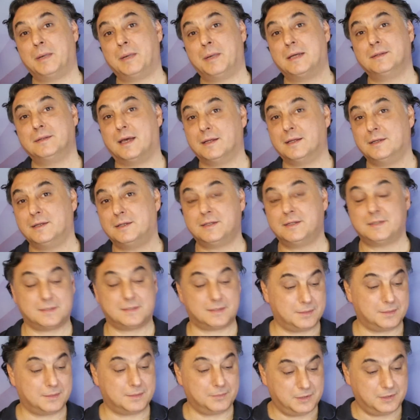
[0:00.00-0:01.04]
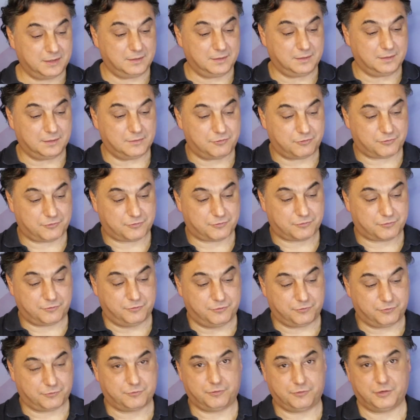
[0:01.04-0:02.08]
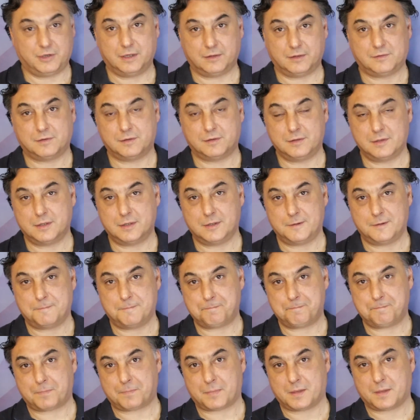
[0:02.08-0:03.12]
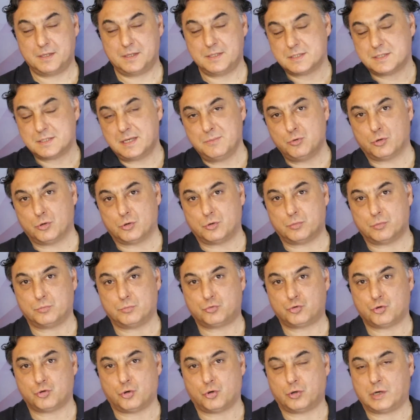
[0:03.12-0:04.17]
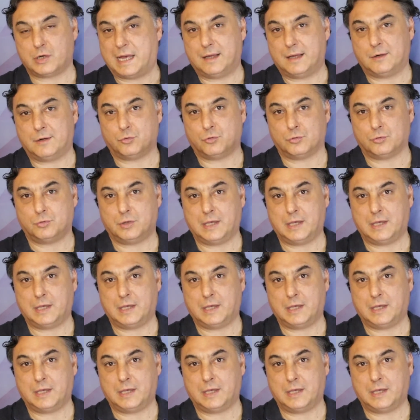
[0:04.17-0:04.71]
yani hissemin fiyatını izlemiyorum çok her gün.